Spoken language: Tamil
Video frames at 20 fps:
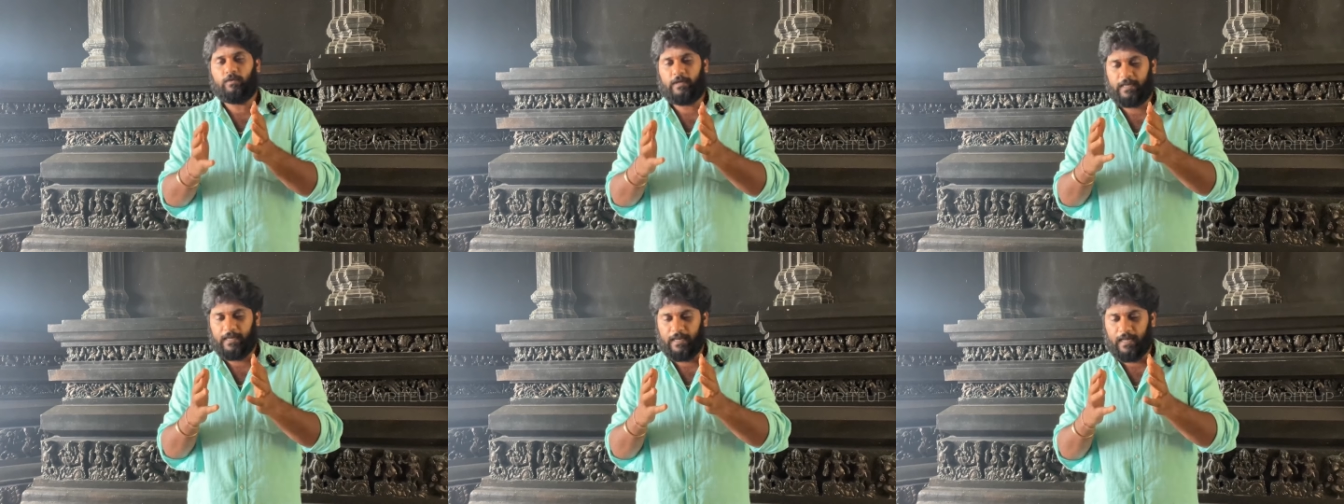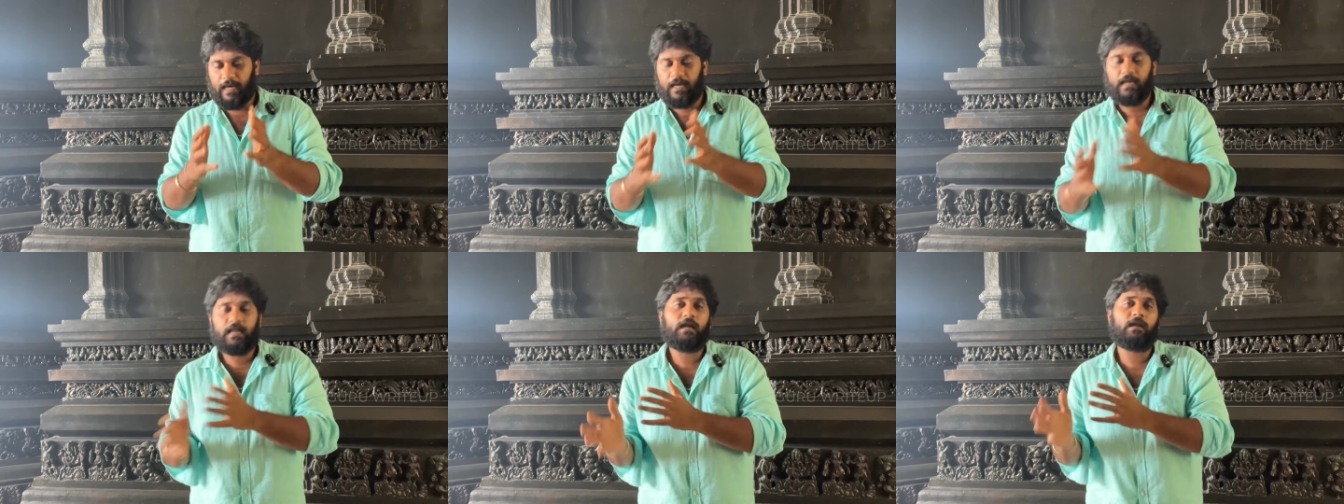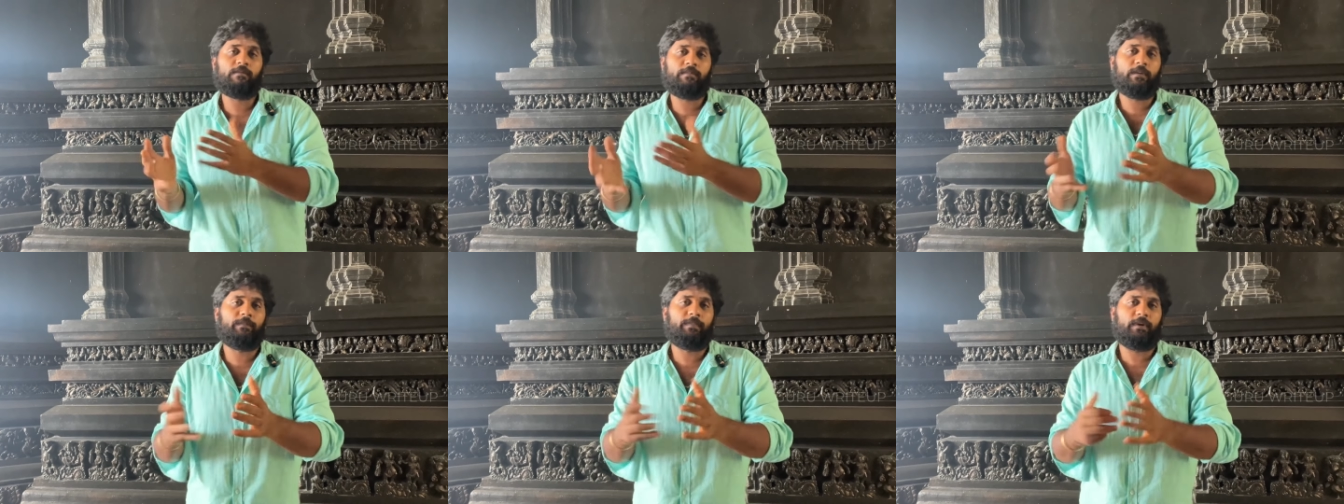எல்லா
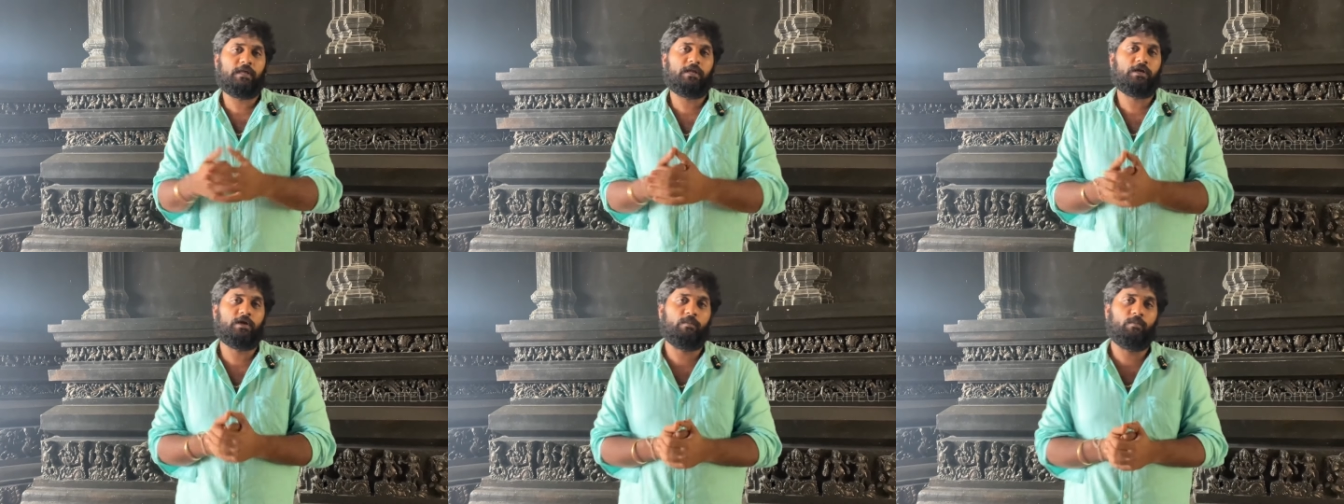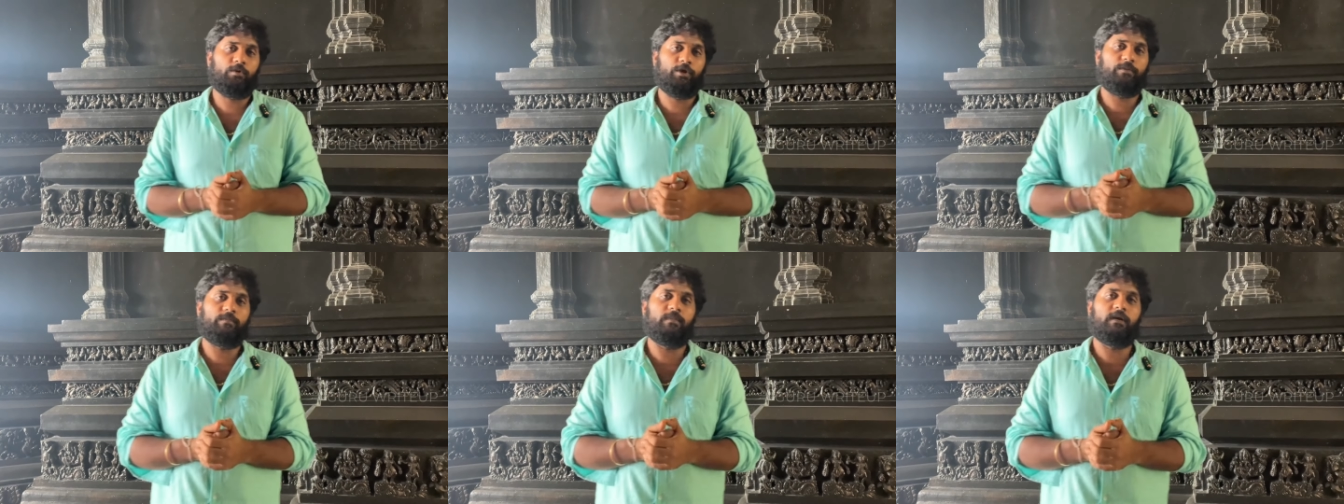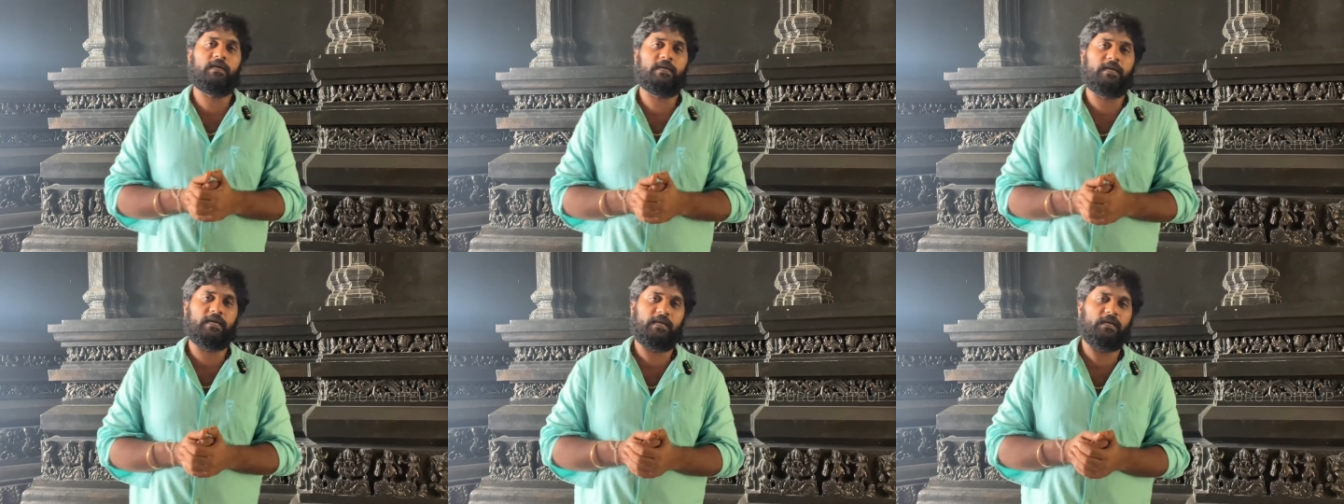நாளுமே அப்படி இருக்க
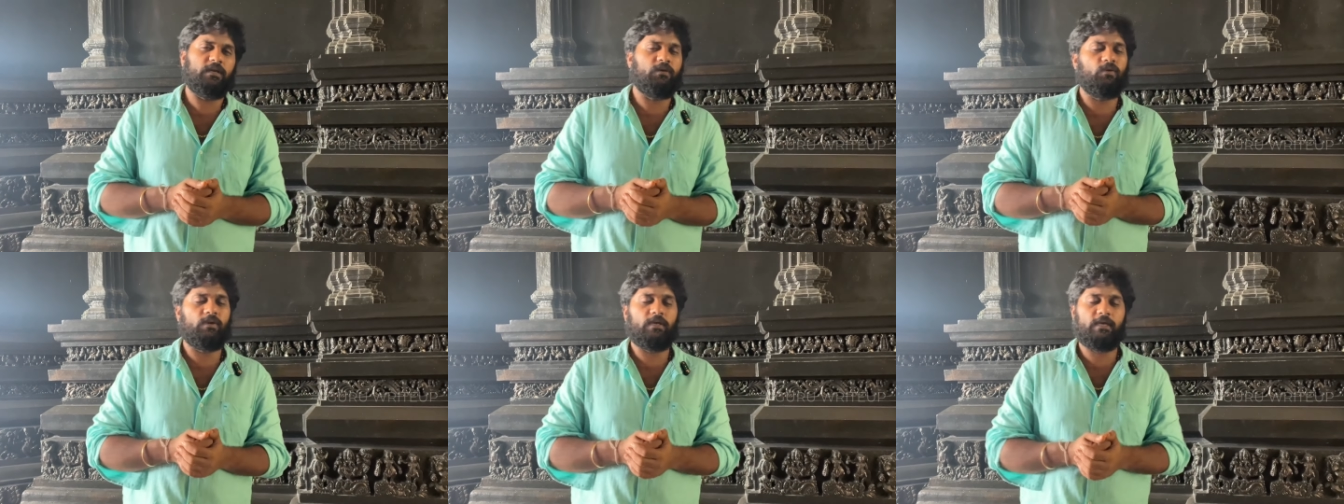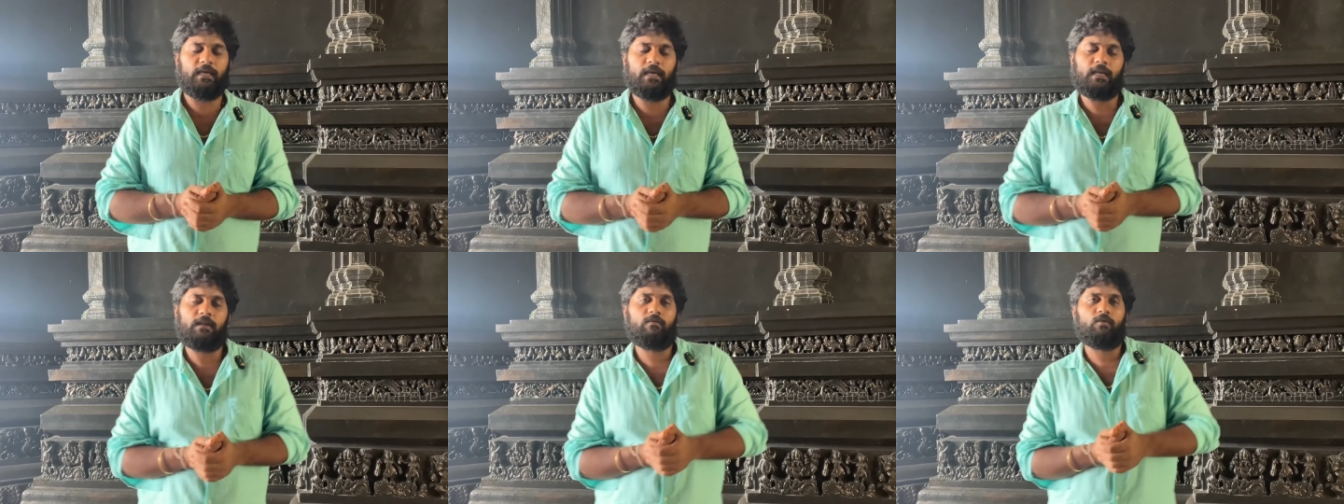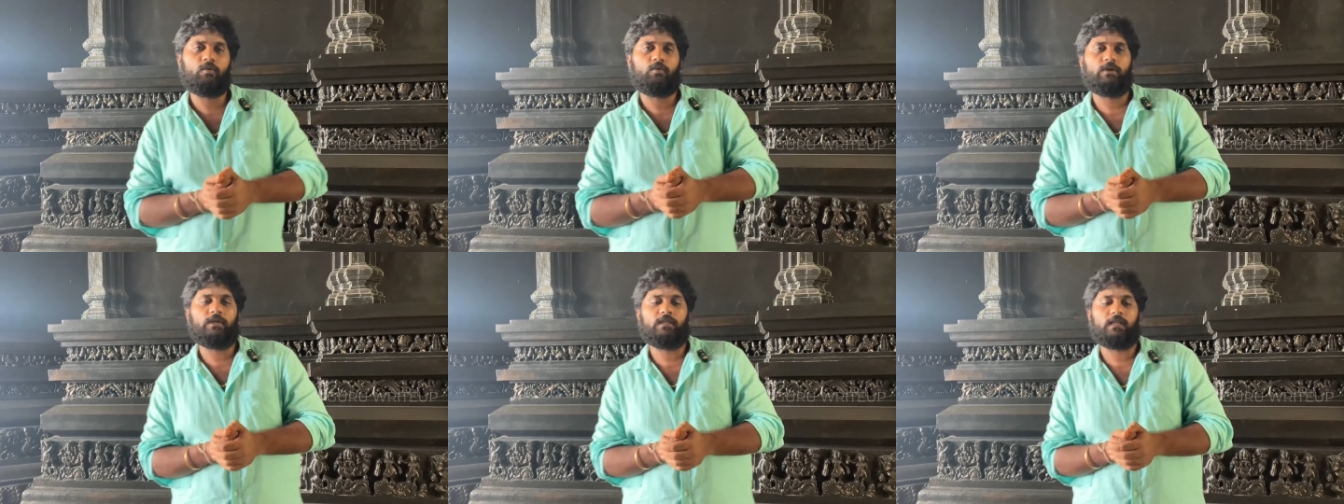முடியுமான்னு கேட்டிங்கன்னா ஒரு
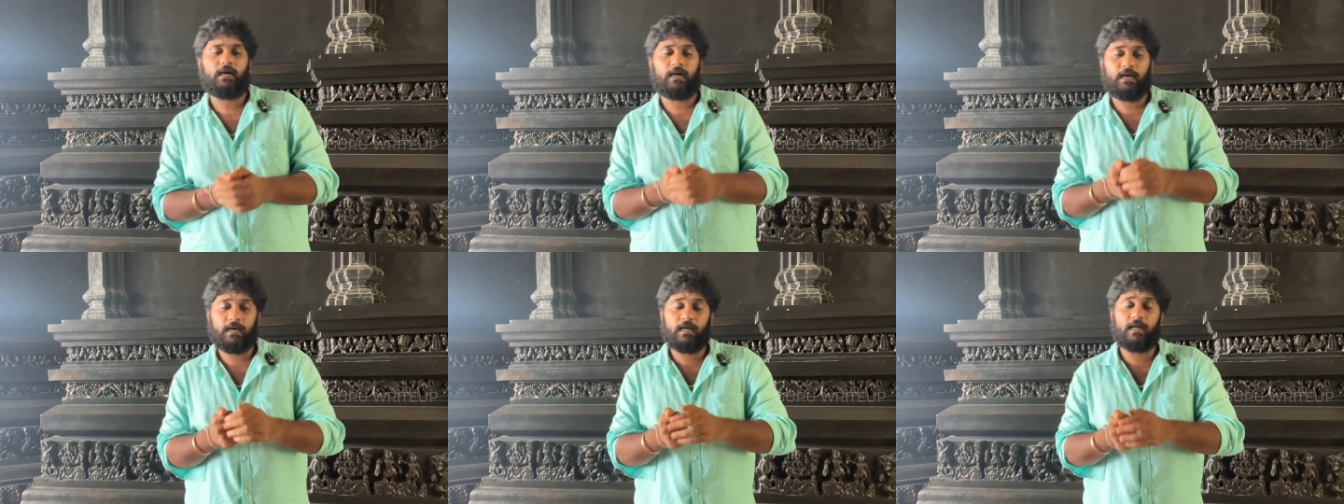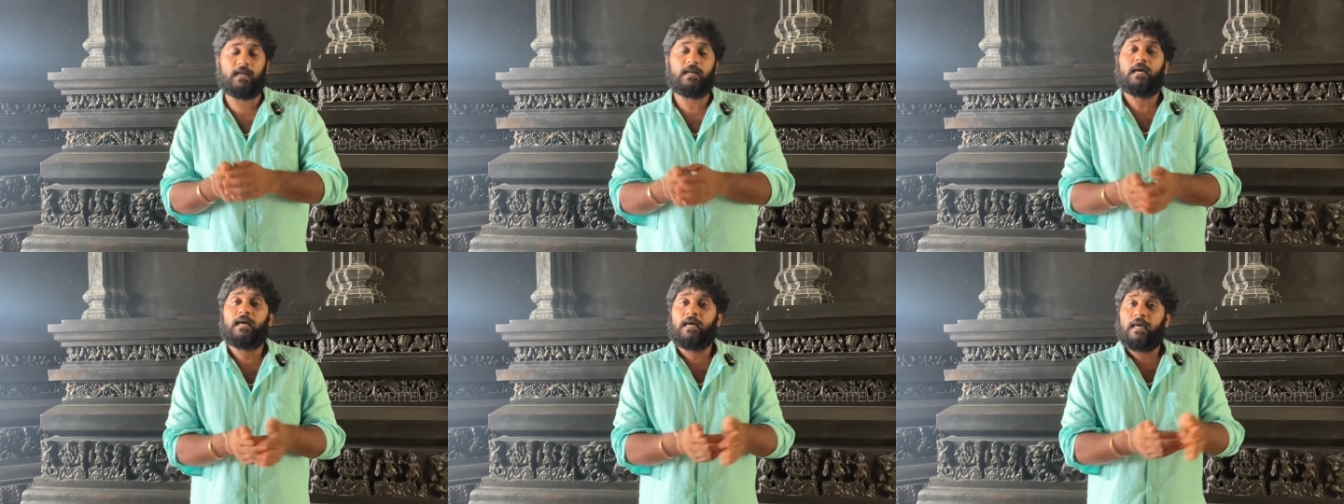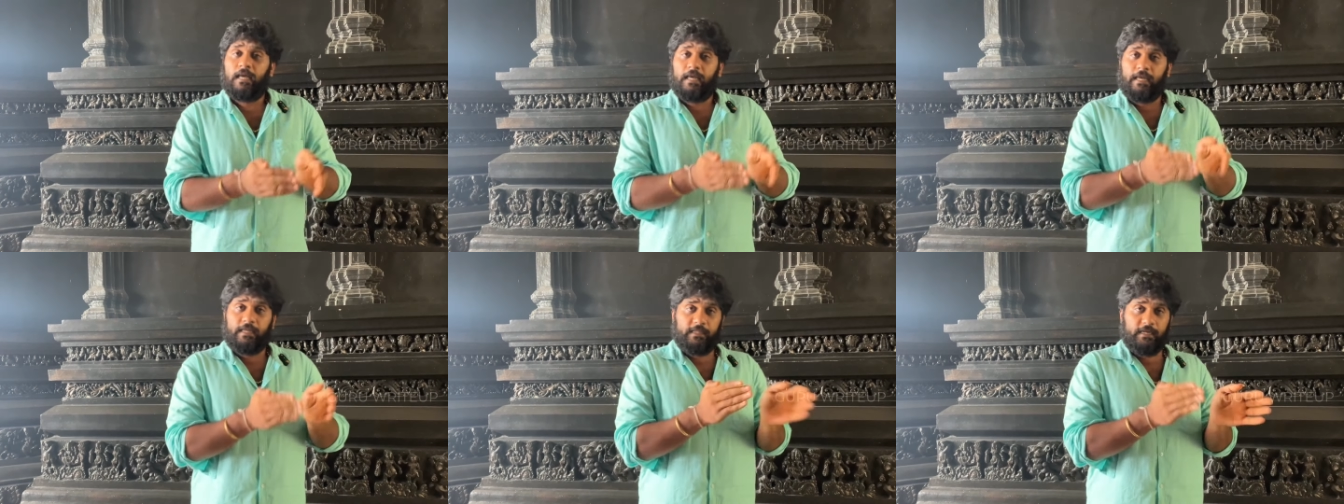கேள்விக்குறி தான் ஆனால்
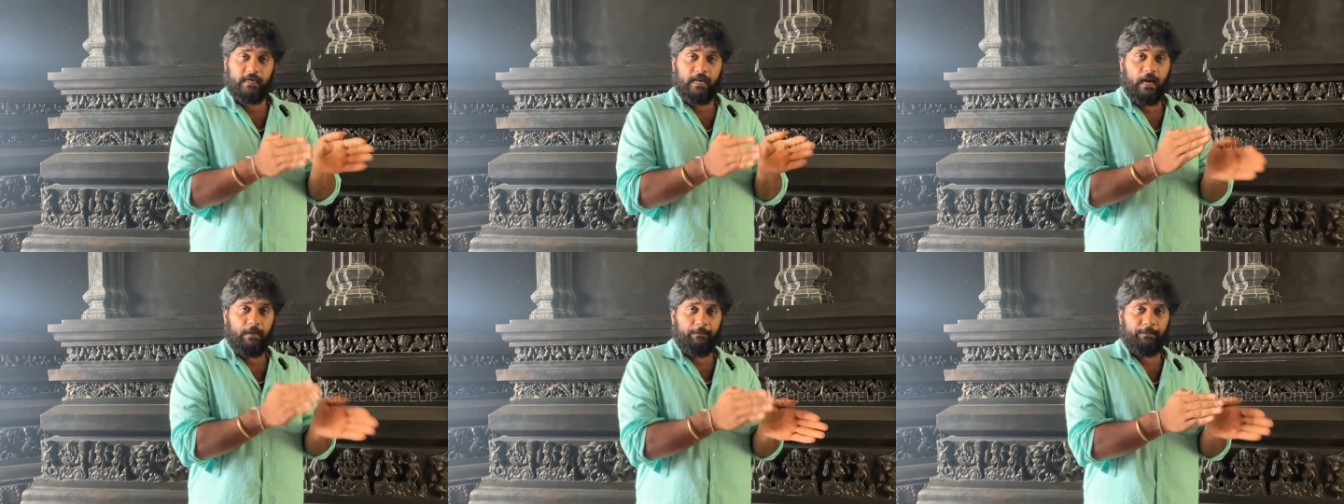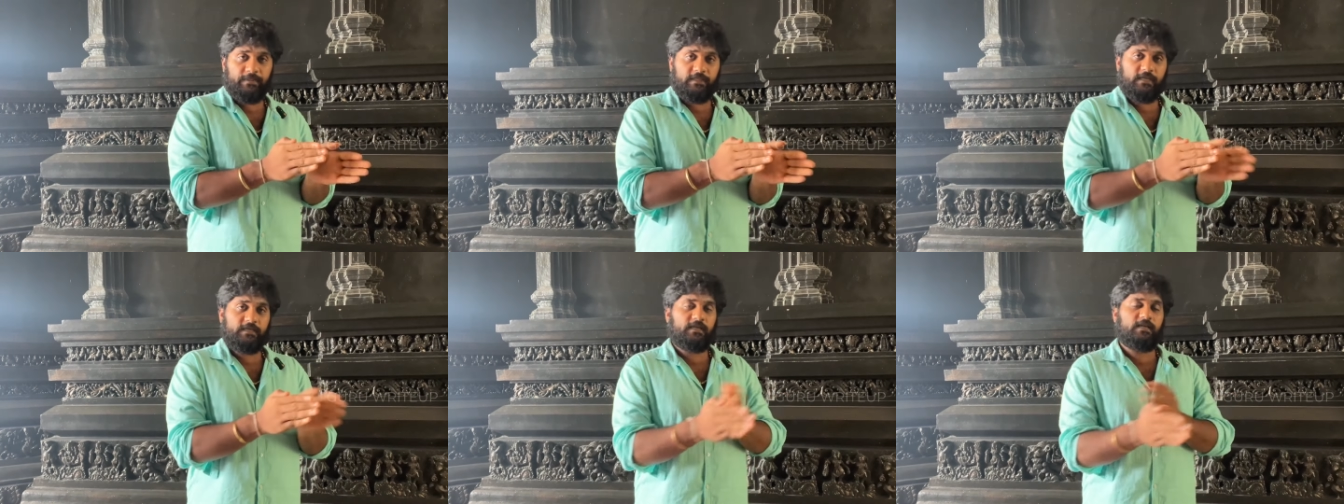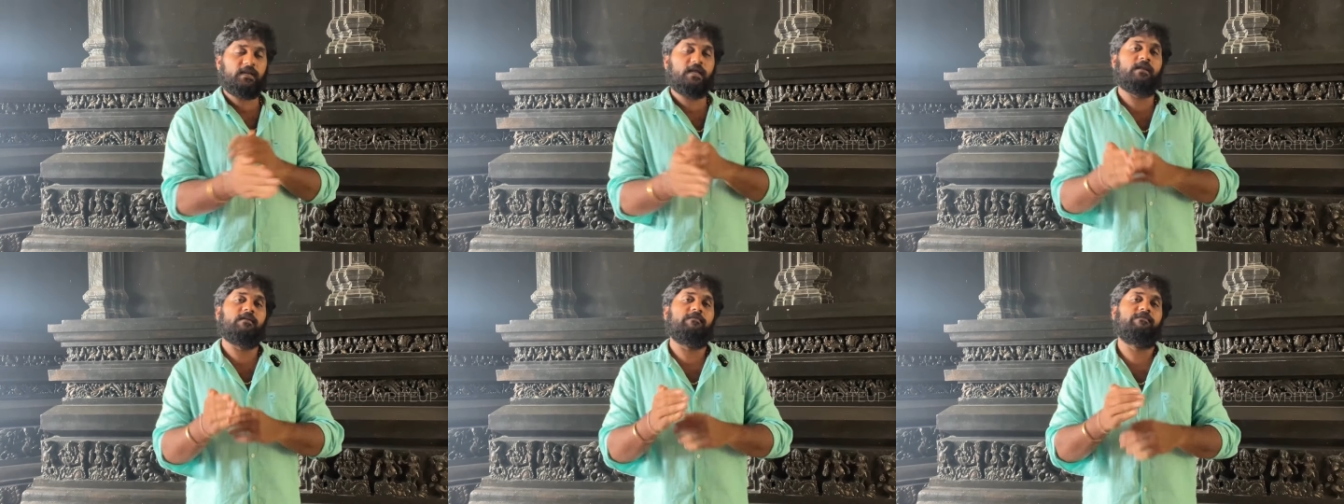இந்த நாற்பத்தெட்டு நாள்